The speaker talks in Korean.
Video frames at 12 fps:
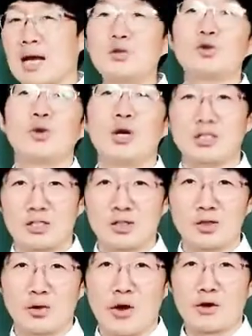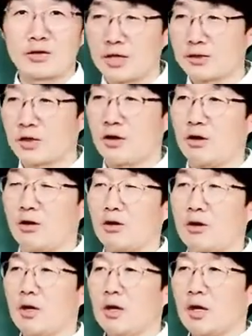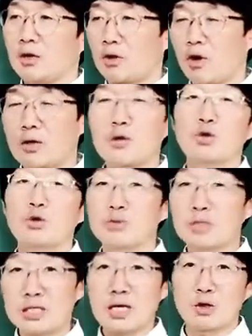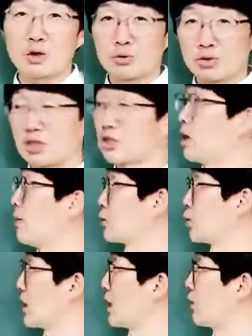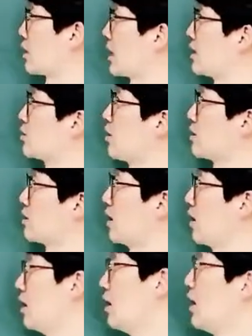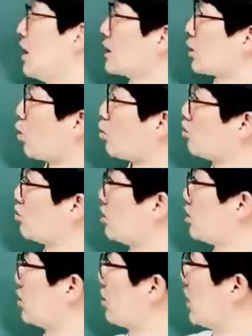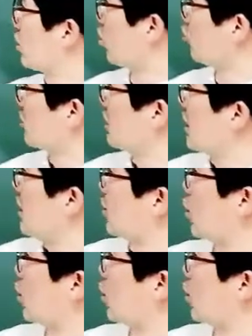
안 좋아지는 거예요. 그래서 너라도 좀 찾아와서 좀 지켜봐 줘라라고 얘기하는 것 같아. 자, 동욱은 그러한 동욱이가